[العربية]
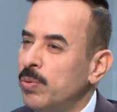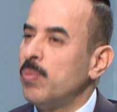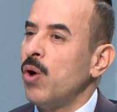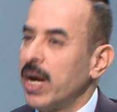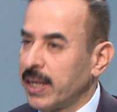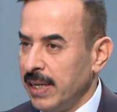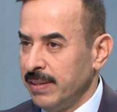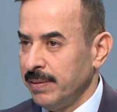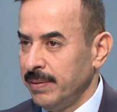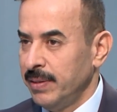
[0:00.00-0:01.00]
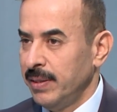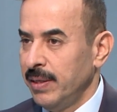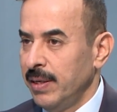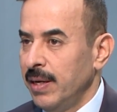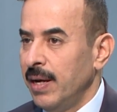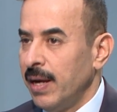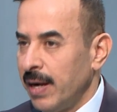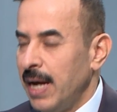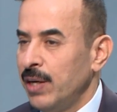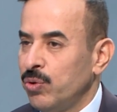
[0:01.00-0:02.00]
مؤكد
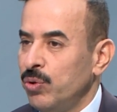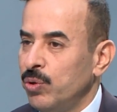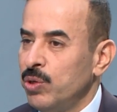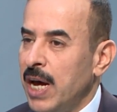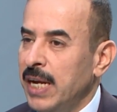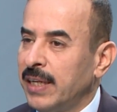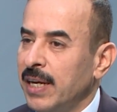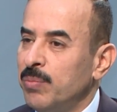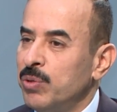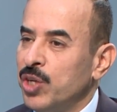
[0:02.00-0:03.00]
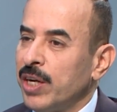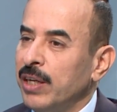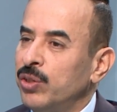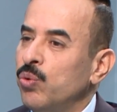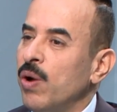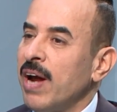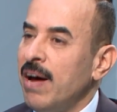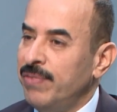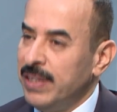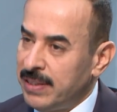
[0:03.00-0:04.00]
راح يكون هنالك مجرد هو
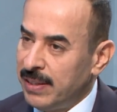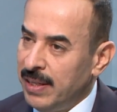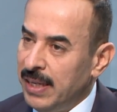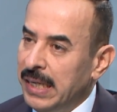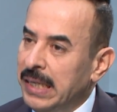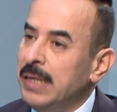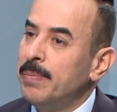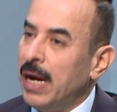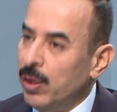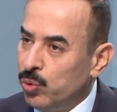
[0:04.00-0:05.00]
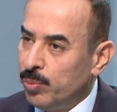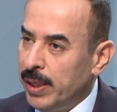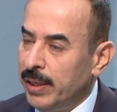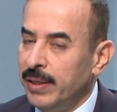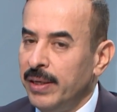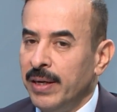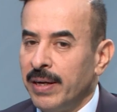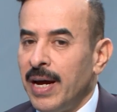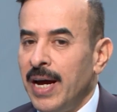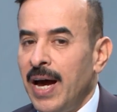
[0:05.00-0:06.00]
رافد لمعلومه نعم.
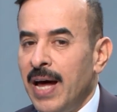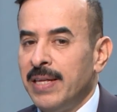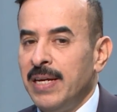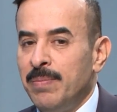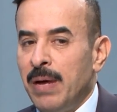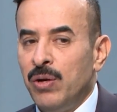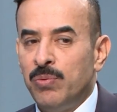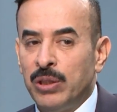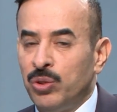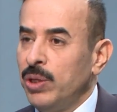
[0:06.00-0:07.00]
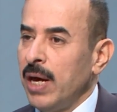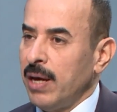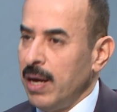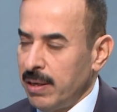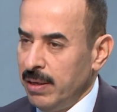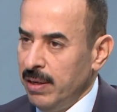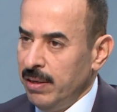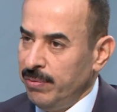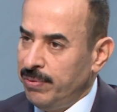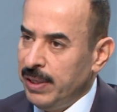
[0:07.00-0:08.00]
راح هذه المعلومه تدقق
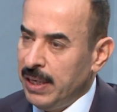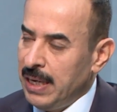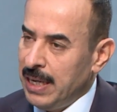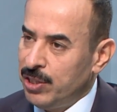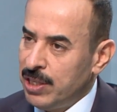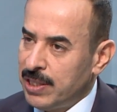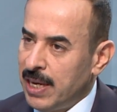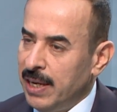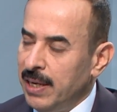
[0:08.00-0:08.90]
في الاجهزه